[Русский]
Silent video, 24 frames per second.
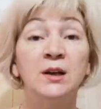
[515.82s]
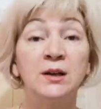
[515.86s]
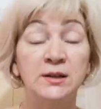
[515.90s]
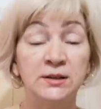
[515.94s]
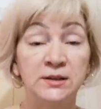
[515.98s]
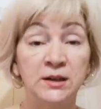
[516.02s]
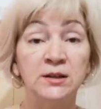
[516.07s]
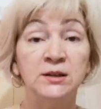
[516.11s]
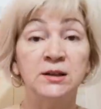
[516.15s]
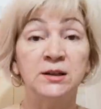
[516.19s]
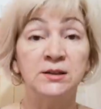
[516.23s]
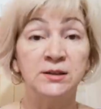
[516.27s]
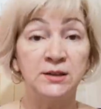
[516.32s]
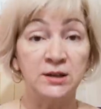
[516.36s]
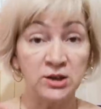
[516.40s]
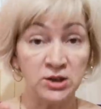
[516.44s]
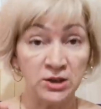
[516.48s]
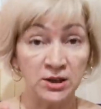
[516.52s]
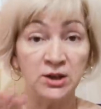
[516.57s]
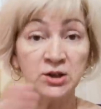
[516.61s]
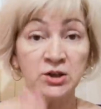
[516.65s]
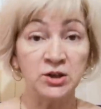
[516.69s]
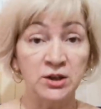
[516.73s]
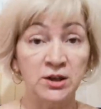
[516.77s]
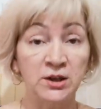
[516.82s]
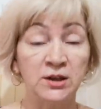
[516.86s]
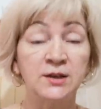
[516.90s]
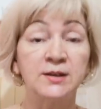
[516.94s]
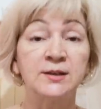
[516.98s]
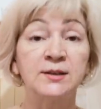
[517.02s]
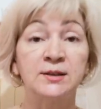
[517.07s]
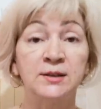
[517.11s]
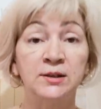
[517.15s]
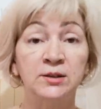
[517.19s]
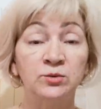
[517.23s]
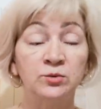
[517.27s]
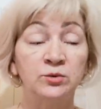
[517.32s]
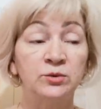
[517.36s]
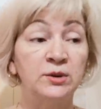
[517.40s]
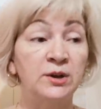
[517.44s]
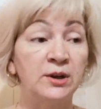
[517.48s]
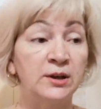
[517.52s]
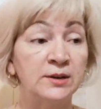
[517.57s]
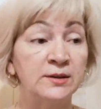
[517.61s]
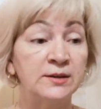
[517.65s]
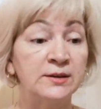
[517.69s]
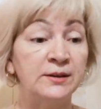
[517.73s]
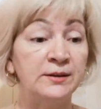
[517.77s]
Кстати, зашла же я к сыну,
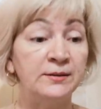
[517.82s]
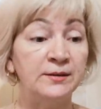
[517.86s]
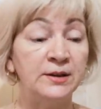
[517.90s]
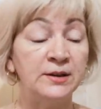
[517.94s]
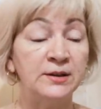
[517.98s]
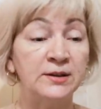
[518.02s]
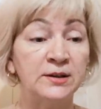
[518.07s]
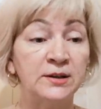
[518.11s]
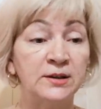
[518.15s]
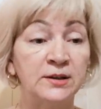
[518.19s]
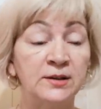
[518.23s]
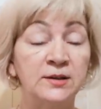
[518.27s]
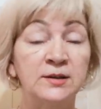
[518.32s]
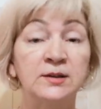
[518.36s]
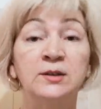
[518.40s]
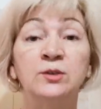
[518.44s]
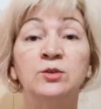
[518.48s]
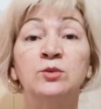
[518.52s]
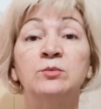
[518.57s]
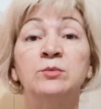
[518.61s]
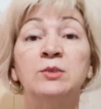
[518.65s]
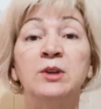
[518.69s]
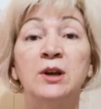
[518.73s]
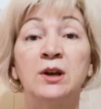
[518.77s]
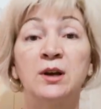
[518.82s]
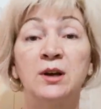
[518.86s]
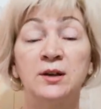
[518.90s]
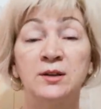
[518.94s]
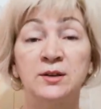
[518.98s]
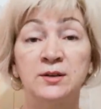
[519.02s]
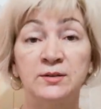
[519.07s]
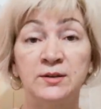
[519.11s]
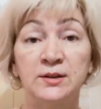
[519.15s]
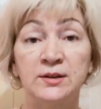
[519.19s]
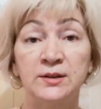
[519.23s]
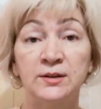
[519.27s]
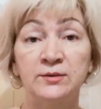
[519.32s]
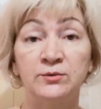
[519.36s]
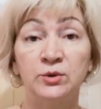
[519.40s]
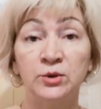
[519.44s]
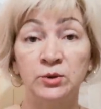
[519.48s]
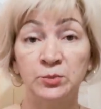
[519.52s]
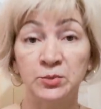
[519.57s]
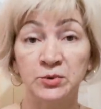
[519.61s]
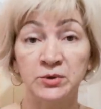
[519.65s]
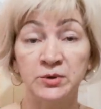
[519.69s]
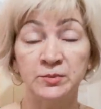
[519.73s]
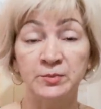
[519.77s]
да, с невесткой. Сын у меня, оказывается, в
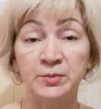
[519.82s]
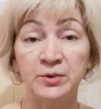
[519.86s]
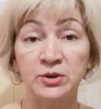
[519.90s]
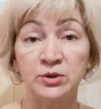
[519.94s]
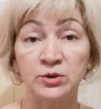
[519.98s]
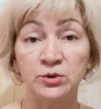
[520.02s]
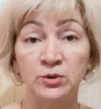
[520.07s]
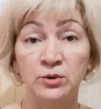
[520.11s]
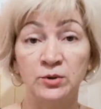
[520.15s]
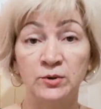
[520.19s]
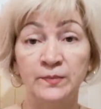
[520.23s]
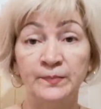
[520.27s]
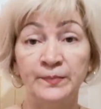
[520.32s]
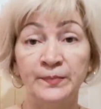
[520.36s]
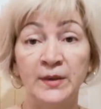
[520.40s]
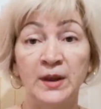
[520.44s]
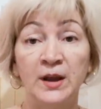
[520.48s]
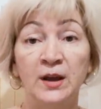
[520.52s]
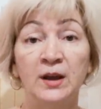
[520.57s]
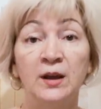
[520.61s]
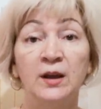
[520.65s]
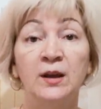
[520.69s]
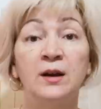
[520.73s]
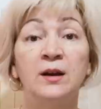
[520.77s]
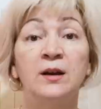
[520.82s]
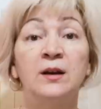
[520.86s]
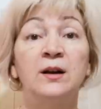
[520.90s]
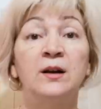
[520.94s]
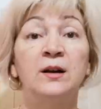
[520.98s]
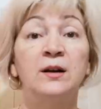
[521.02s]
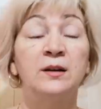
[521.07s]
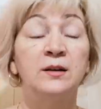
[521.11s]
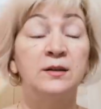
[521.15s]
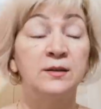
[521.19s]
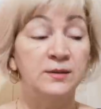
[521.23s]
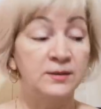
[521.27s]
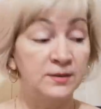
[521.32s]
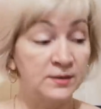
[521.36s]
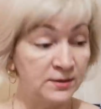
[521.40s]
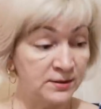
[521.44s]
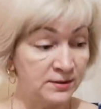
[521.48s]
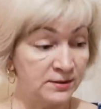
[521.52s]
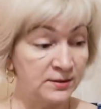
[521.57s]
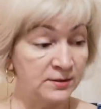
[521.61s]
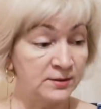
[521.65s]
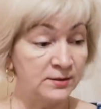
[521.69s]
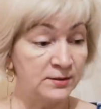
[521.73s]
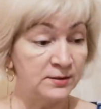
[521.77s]
отпуск пошел а,
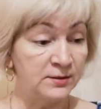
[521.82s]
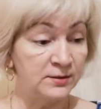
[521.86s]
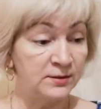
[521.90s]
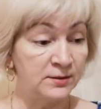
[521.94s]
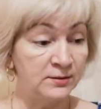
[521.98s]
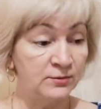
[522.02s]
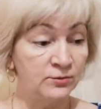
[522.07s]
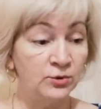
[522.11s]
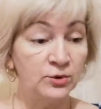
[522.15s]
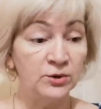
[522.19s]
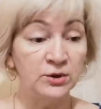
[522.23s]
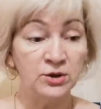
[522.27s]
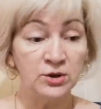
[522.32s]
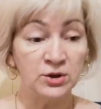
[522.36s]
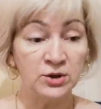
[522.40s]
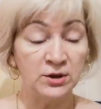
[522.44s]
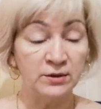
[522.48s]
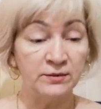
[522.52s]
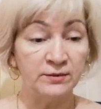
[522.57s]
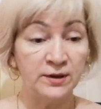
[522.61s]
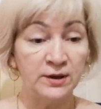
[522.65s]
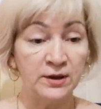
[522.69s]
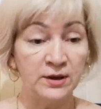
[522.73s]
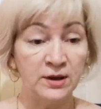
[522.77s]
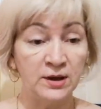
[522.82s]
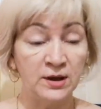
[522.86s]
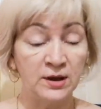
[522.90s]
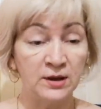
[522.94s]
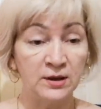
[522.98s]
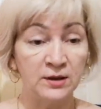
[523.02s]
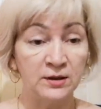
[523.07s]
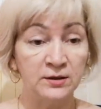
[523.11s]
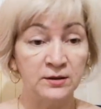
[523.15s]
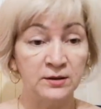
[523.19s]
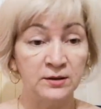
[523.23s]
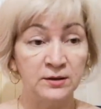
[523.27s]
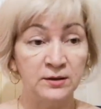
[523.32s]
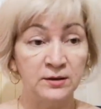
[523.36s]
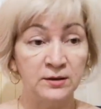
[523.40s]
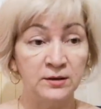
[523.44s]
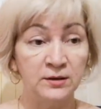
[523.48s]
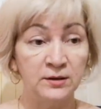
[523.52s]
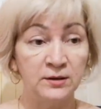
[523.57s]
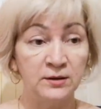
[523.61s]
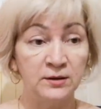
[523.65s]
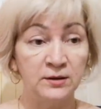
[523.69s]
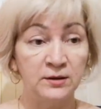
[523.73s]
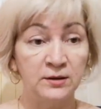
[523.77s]
с сегодняшнего дня.
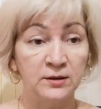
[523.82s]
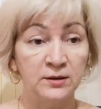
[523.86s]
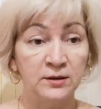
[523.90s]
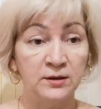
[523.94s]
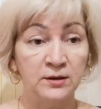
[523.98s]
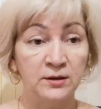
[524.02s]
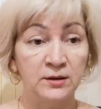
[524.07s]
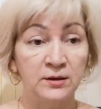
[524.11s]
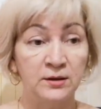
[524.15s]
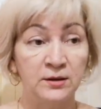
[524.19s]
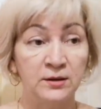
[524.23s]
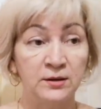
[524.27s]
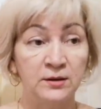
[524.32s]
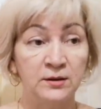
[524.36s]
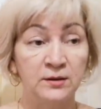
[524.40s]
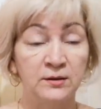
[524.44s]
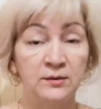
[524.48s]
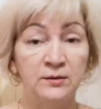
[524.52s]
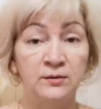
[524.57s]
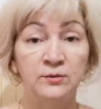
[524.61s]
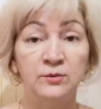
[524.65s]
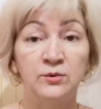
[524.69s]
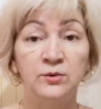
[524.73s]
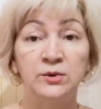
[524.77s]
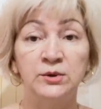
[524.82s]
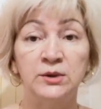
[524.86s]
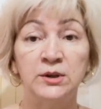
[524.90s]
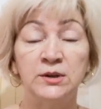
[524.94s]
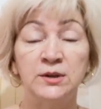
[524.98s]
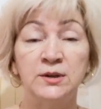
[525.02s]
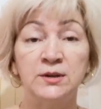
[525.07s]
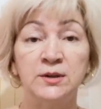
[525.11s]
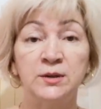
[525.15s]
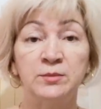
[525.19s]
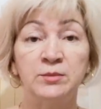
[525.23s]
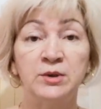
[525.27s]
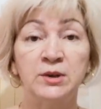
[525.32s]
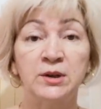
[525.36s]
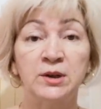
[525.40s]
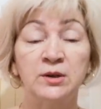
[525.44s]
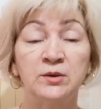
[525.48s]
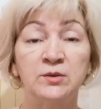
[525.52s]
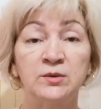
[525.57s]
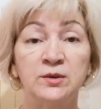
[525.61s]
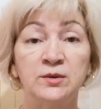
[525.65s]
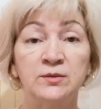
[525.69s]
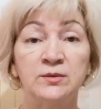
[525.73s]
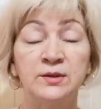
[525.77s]
Вот, они
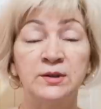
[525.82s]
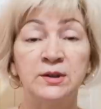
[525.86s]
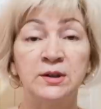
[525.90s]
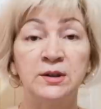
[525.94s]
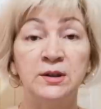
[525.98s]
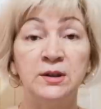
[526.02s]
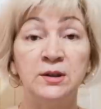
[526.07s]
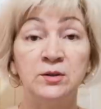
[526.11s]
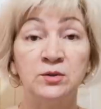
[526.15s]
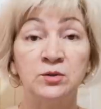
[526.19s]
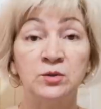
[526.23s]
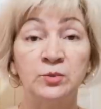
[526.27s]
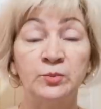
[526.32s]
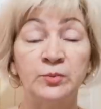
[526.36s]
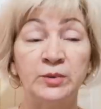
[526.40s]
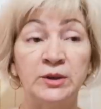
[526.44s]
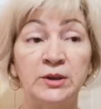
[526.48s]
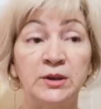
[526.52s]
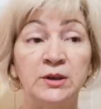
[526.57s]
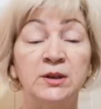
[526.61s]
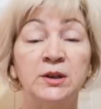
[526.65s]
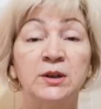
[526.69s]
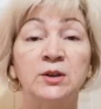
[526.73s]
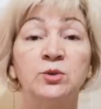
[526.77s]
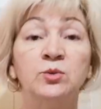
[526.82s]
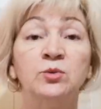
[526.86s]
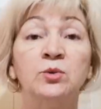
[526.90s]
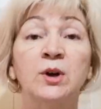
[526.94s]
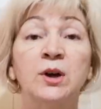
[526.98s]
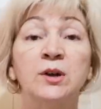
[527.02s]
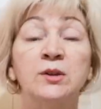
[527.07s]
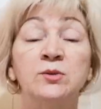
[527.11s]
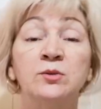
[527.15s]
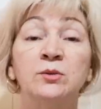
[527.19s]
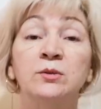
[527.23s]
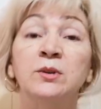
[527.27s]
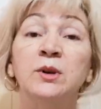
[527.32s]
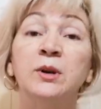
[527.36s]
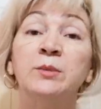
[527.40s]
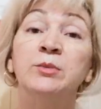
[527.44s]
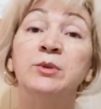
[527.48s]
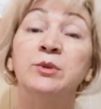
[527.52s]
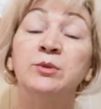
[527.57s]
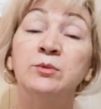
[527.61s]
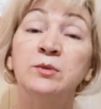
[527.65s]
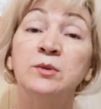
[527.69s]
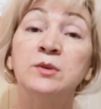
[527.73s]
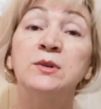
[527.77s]
собираются в станицу поехать. Ну, котенка
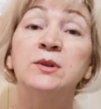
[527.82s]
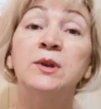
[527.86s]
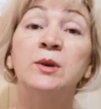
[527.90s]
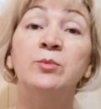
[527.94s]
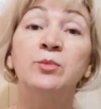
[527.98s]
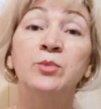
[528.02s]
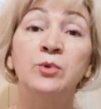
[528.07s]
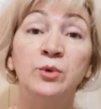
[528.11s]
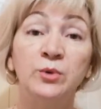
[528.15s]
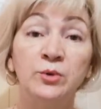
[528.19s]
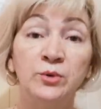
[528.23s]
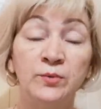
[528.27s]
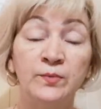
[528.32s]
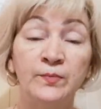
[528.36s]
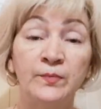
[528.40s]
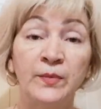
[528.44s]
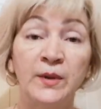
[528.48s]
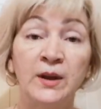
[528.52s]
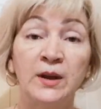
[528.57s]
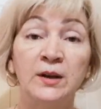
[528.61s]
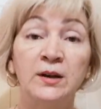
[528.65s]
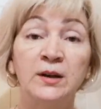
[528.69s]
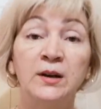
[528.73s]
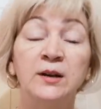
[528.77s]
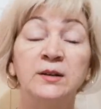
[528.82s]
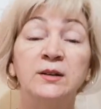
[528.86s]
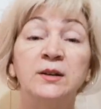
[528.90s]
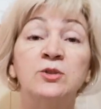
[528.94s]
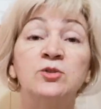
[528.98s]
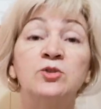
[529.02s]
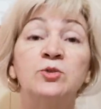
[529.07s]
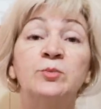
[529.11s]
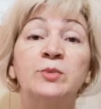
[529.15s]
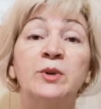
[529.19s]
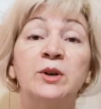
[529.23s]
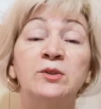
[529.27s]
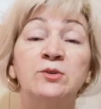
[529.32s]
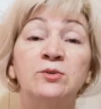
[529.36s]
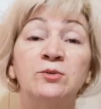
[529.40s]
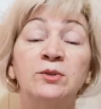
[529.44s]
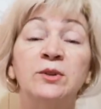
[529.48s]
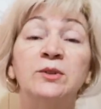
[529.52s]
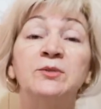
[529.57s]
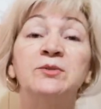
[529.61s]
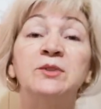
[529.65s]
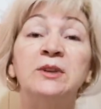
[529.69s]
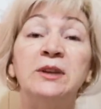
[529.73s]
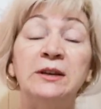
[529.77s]
берут с собой. Хотят, чтобы
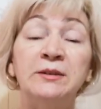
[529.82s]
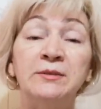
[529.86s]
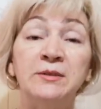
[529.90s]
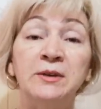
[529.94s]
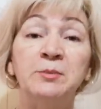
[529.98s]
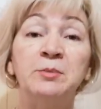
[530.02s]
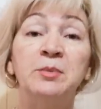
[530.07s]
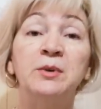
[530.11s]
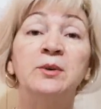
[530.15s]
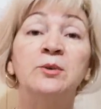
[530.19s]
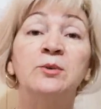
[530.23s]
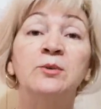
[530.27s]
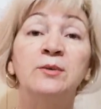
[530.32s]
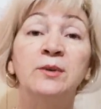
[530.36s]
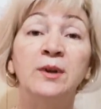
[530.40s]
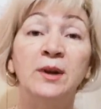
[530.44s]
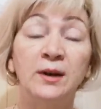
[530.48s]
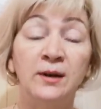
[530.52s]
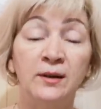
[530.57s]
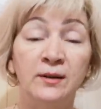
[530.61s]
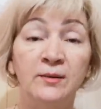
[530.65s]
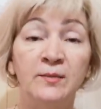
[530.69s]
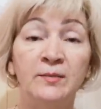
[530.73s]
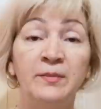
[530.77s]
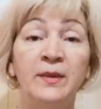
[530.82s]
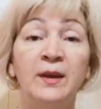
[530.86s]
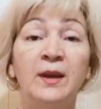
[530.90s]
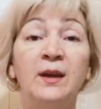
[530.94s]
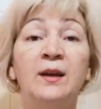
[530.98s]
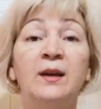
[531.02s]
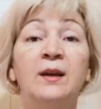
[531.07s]
котенок в деревне погулял.